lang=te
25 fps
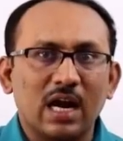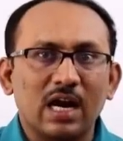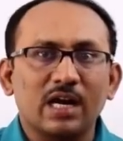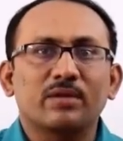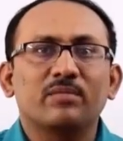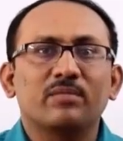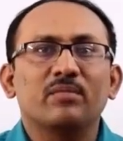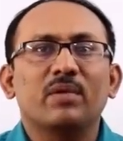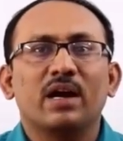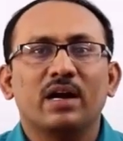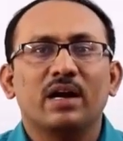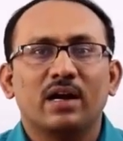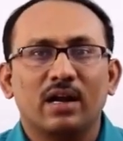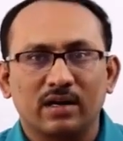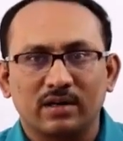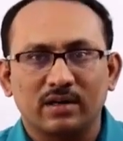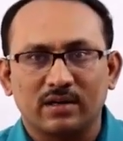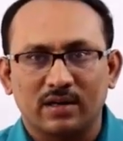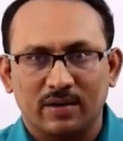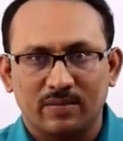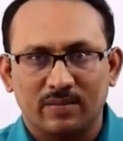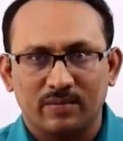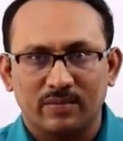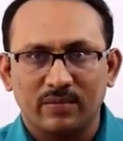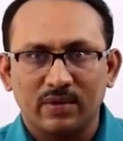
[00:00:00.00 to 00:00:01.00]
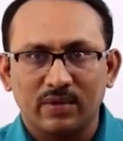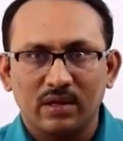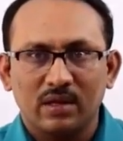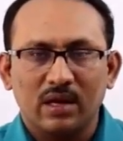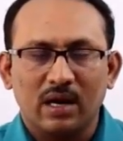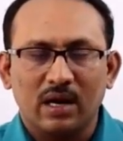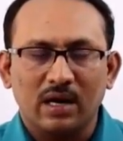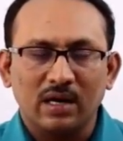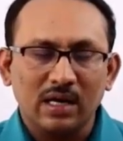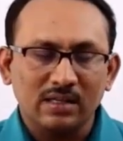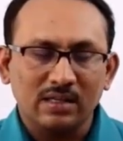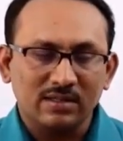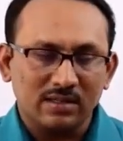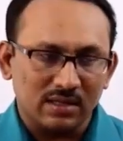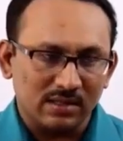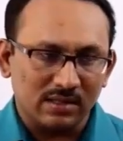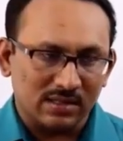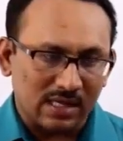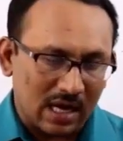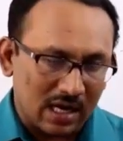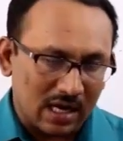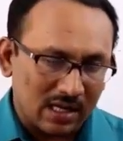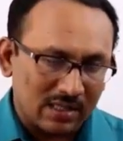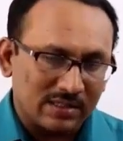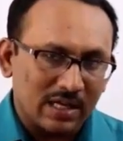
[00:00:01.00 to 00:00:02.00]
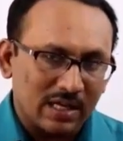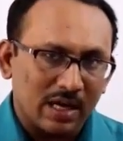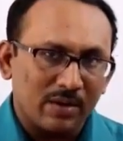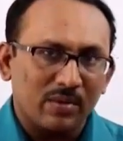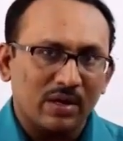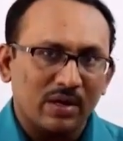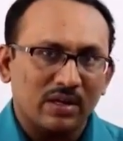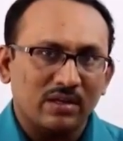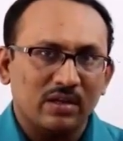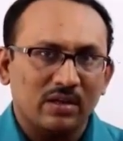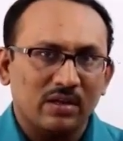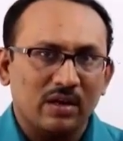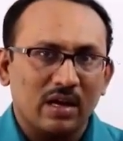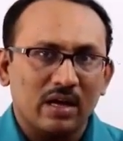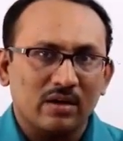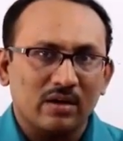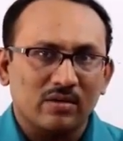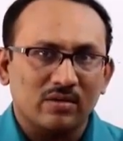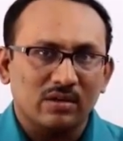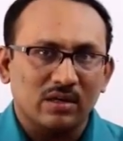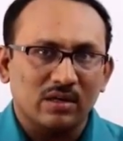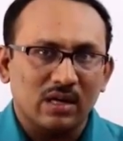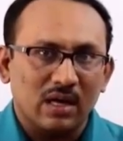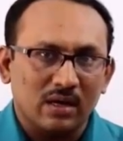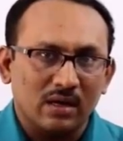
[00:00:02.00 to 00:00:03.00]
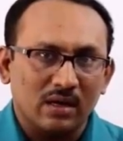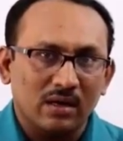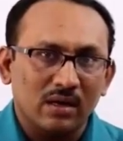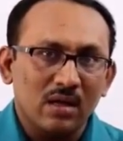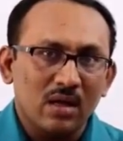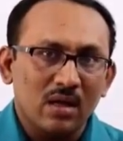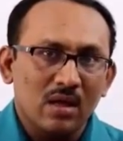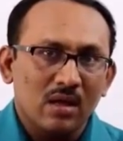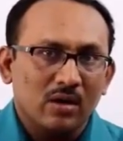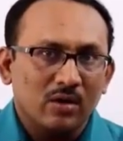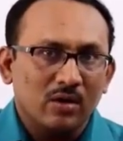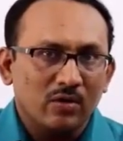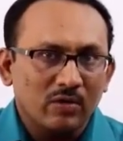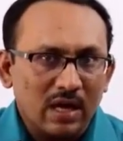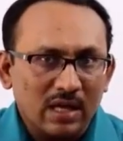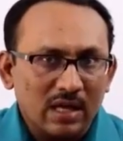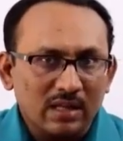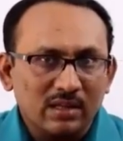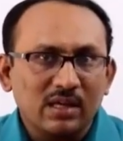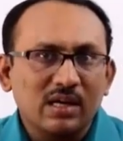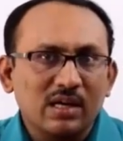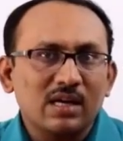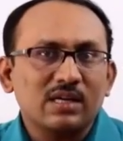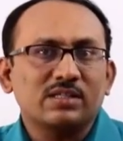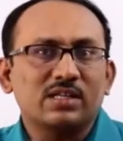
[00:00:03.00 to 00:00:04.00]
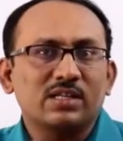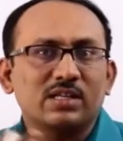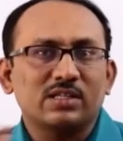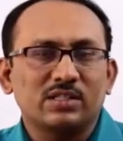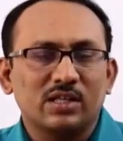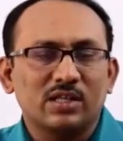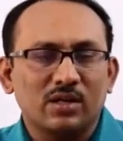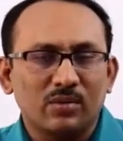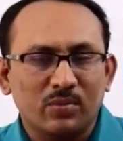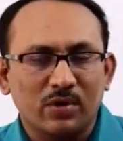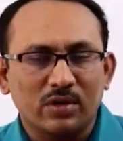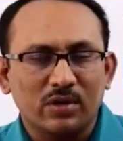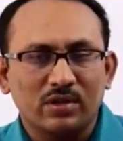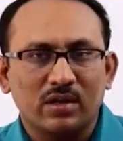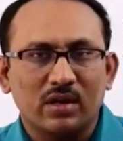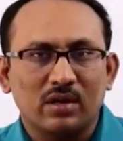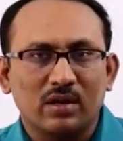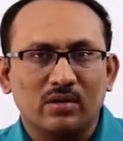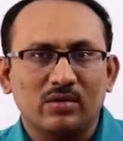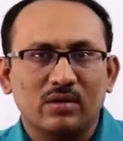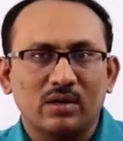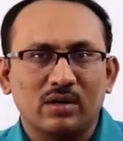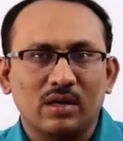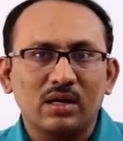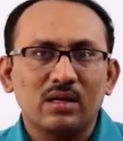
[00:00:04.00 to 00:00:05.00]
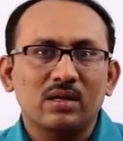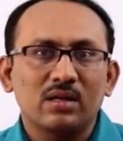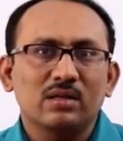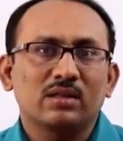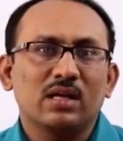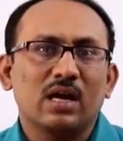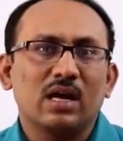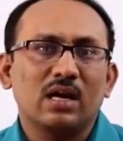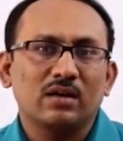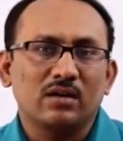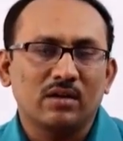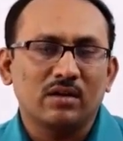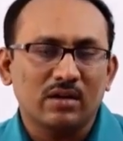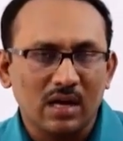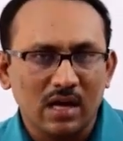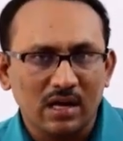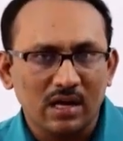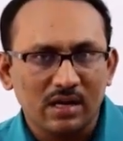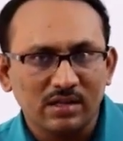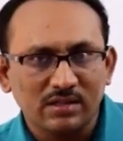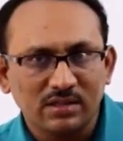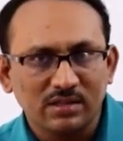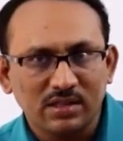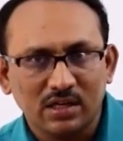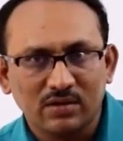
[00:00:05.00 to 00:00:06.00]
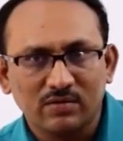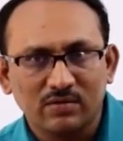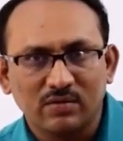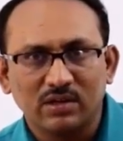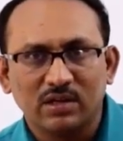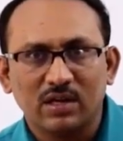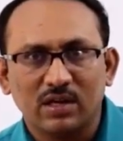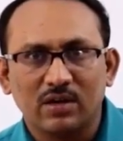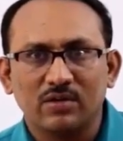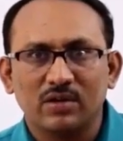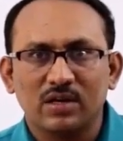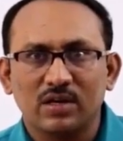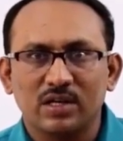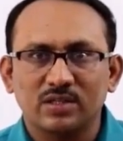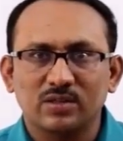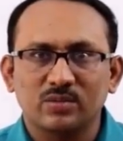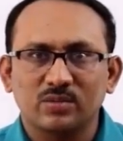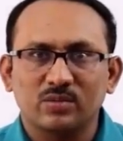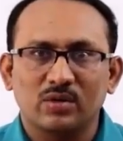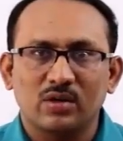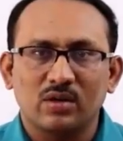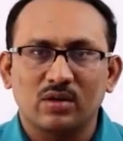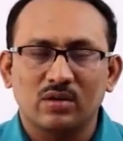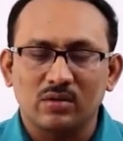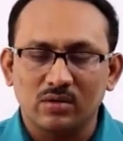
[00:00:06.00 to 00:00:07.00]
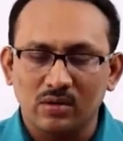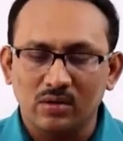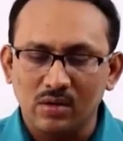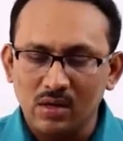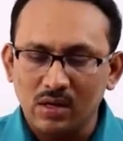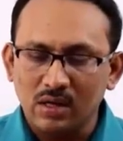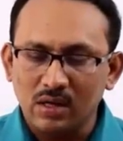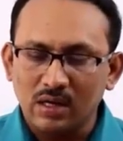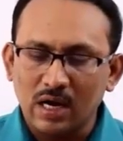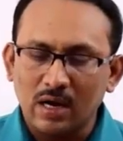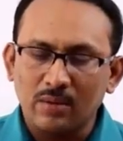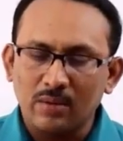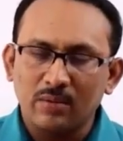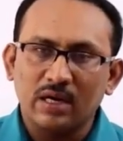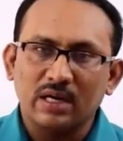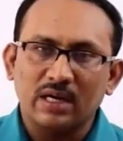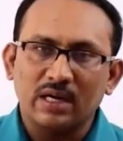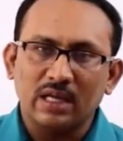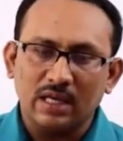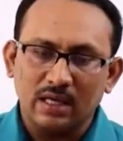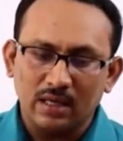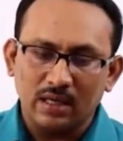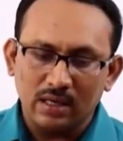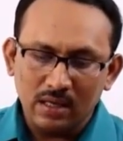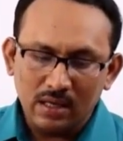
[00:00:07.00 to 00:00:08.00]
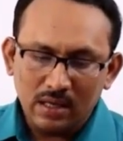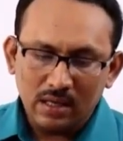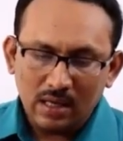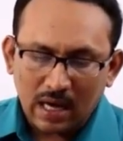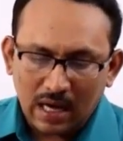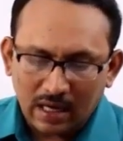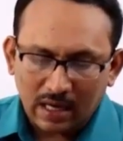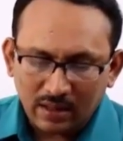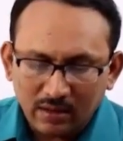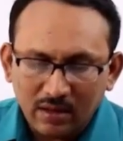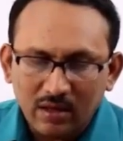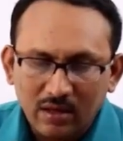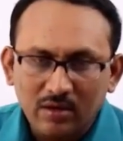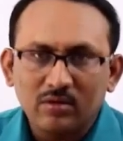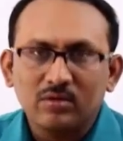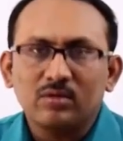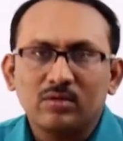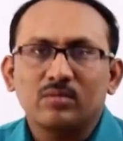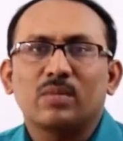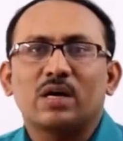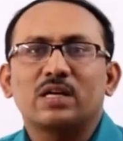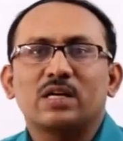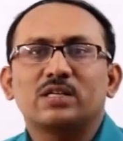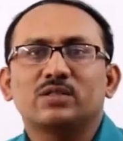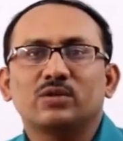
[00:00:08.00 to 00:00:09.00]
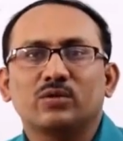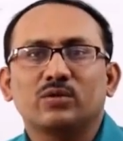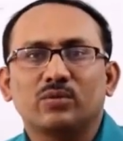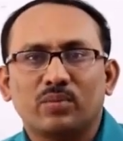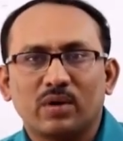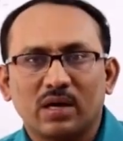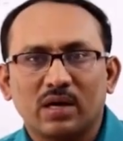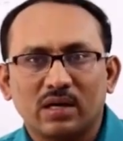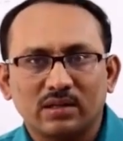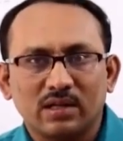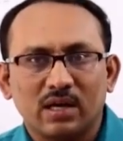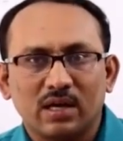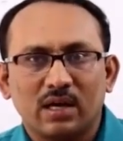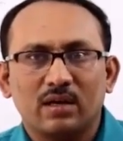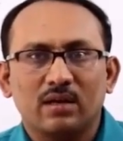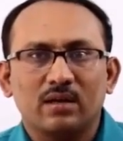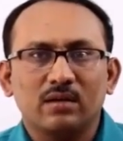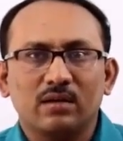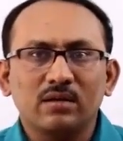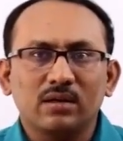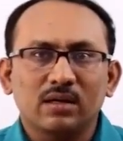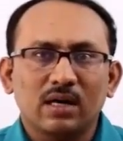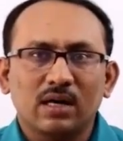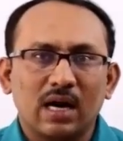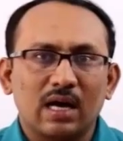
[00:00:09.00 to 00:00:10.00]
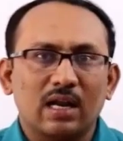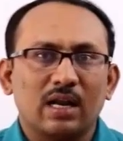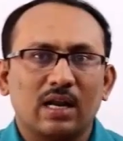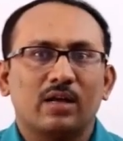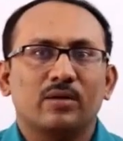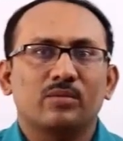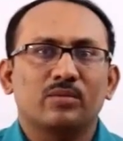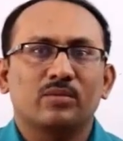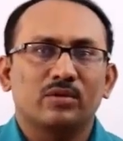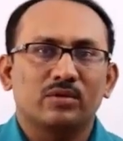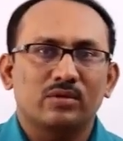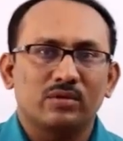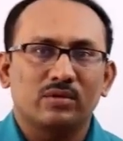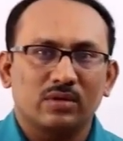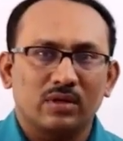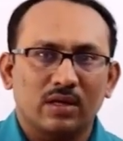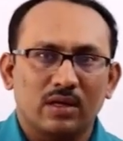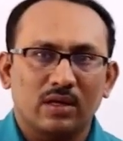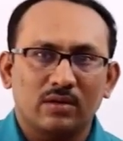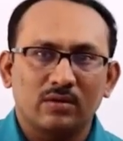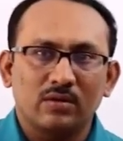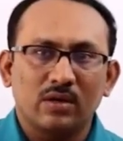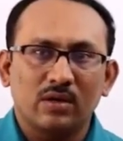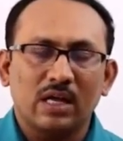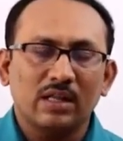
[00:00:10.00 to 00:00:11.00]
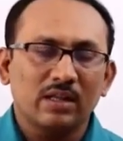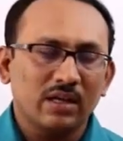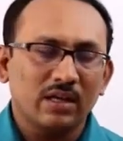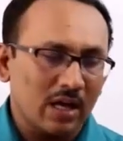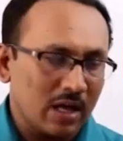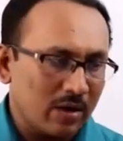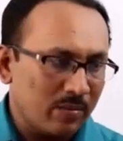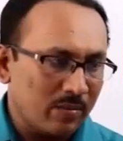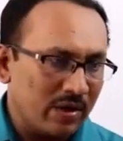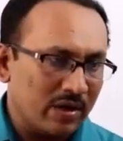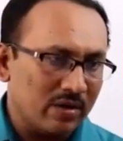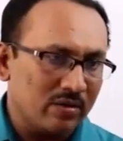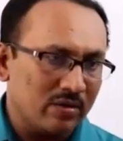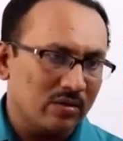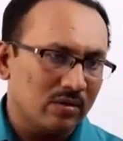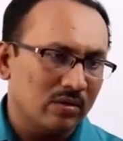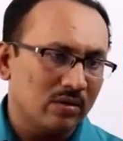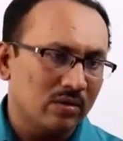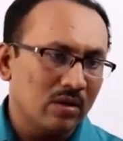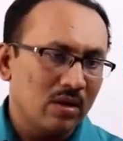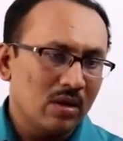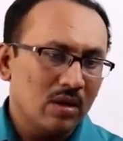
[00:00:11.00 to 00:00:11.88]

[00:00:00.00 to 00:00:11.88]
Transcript: నాట్ మేడ్ అంటాం అంటే అసలు సహాయ సామర్థ్యం లేకుండా నువ్వు ఎంతగా శిక్షణ పొందినా కూడా దాంట్లో రాణించేటువంటి అవకాశం ఉండదు కాబట్టి అందరూ మంచి ఉపాధ్యాయులు కాలేకపోతున్నారు అందుకని మీకు